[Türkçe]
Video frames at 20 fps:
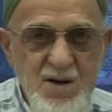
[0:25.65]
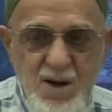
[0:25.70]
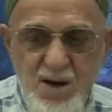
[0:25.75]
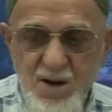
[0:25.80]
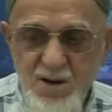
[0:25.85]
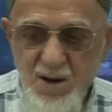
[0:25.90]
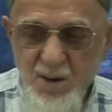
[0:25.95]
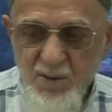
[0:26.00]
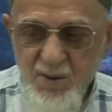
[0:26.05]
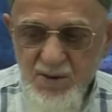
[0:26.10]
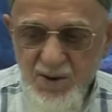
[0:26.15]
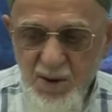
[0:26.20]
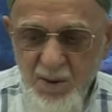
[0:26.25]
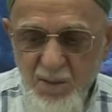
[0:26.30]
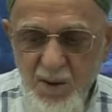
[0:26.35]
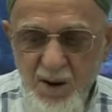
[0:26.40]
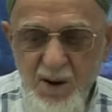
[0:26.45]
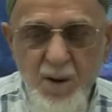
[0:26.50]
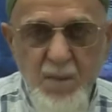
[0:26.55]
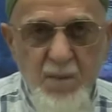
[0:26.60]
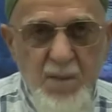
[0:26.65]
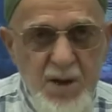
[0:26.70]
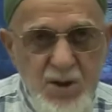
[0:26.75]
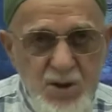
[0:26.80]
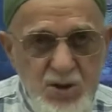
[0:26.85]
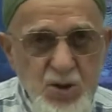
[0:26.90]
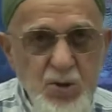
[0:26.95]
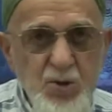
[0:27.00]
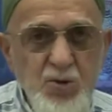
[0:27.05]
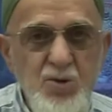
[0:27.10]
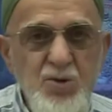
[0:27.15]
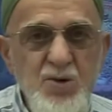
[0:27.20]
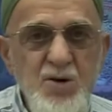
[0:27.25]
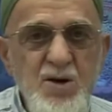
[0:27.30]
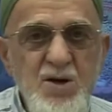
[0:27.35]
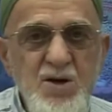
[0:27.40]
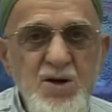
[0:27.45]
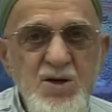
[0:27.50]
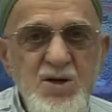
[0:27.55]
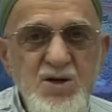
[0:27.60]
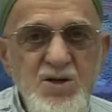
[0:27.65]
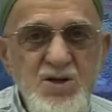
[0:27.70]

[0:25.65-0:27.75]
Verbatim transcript: Yani Ramazan bayramı birinci günü